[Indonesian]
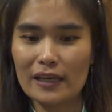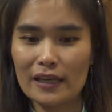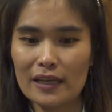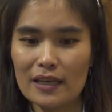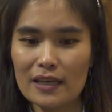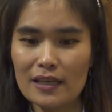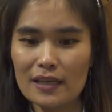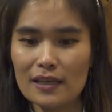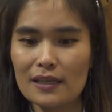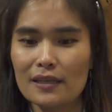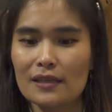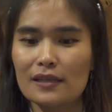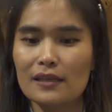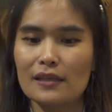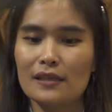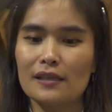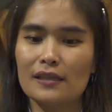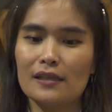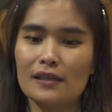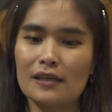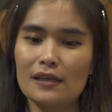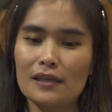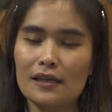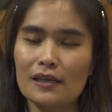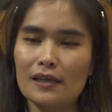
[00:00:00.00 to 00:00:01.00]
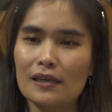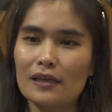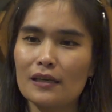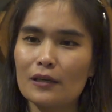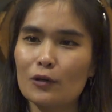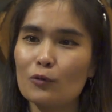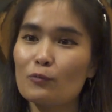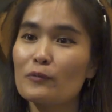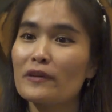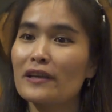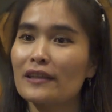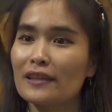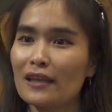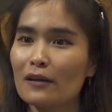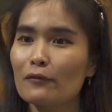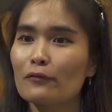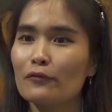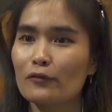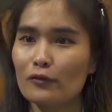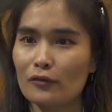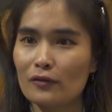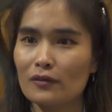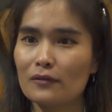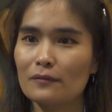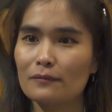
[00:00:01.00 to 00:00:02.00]
ini room kita
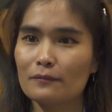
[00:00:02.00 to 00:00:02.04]
full.